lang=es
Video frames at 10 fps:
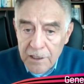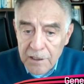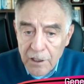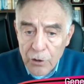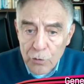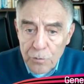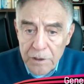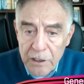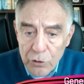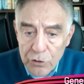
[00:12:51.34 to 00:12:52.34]
y Sendero
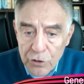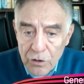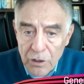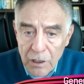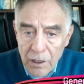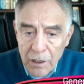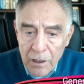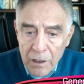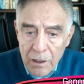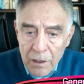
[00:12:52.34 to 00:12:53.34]
Luminoso
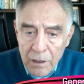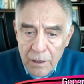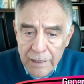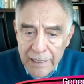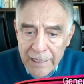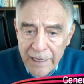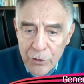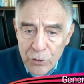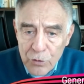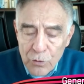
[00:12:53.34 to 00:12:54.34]

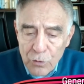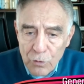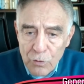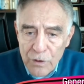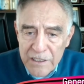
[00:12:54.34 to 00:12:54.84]
crearon